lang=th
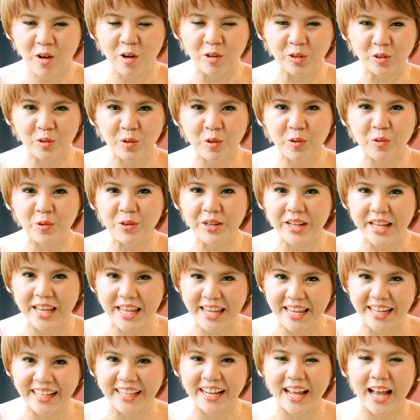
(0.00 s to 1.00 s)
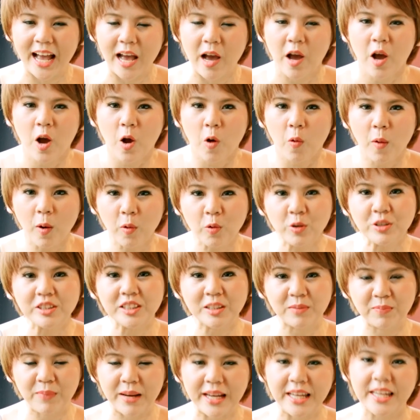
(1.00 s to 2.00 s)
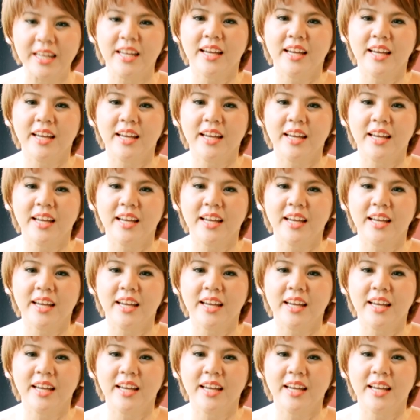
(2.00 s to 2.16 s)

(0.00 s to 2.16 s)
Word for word: ของตัวคุณเองนะคะ ว่าคุณจะไป